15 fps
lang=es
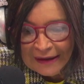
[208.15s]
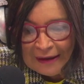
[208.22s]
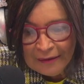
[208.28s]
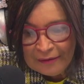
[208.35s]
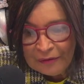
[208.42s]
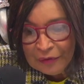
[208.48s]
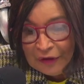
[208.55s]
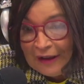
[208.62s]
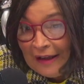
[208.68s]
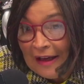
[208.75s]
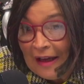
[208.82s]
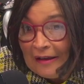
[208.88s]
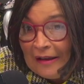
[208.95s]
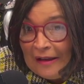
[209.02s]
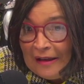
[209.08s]
tú tienes que
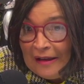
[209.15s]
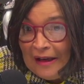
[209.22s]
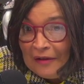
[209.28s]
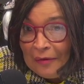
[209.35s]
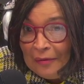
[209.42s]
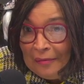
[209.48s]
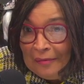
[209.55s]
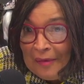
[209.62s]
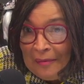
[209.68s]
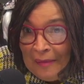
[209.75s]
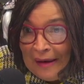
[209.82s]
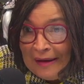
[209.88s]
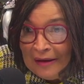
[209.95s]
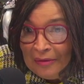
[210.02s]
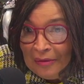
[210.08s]
adquirir eso, me
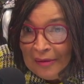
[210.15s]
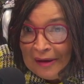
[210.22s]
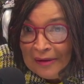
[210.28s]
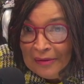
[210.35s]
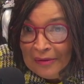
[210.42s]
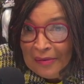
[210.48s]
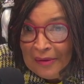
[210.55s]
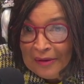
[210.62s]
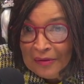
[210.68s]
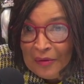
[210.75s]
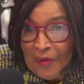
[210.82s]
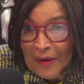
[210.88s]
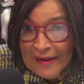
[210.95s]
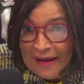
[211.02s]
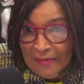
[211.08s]
imagino, en tu, en tu
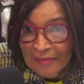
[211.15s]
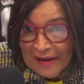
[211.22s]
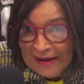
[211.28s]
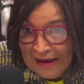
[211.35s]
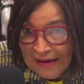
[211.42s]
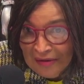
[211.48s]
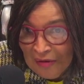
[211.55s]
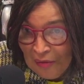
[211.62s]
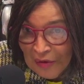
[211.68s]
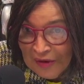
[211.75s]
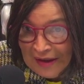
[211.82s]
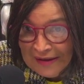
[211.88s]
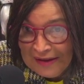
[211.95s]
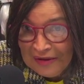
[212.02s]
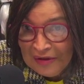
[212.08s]
WhatsApp, ¿será? ¿Cómo se
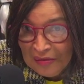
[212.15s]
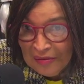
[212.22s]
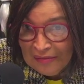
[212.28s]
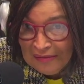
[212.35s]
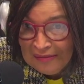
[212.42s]
hace eso?